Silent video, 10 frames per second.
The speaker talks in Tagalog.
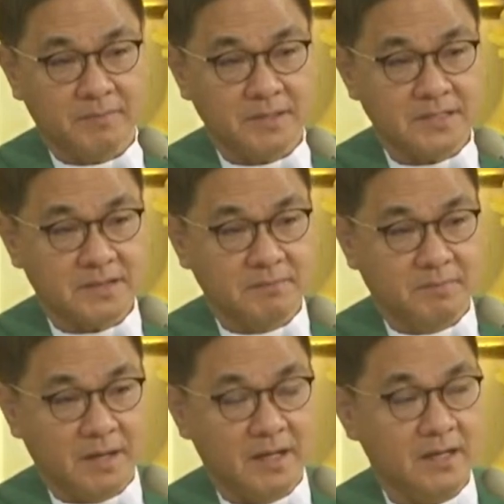
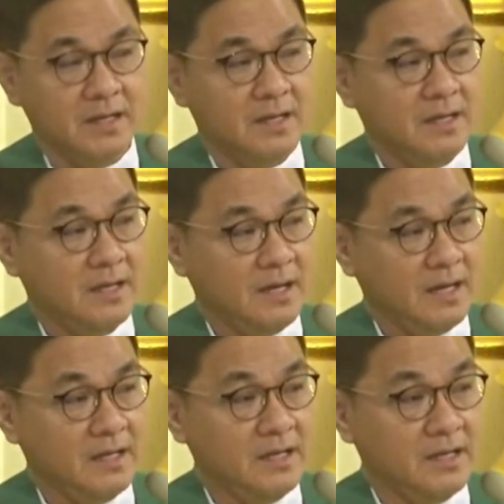pagsamba
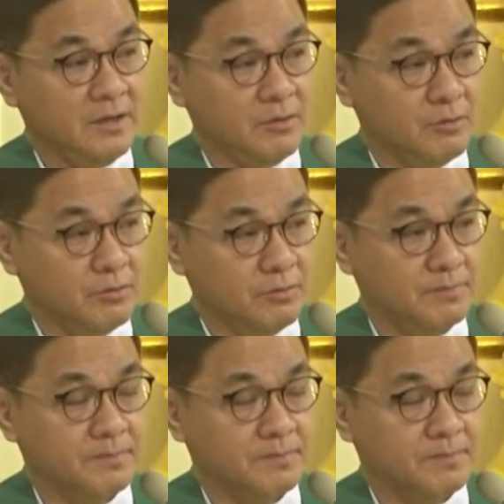ay linggo.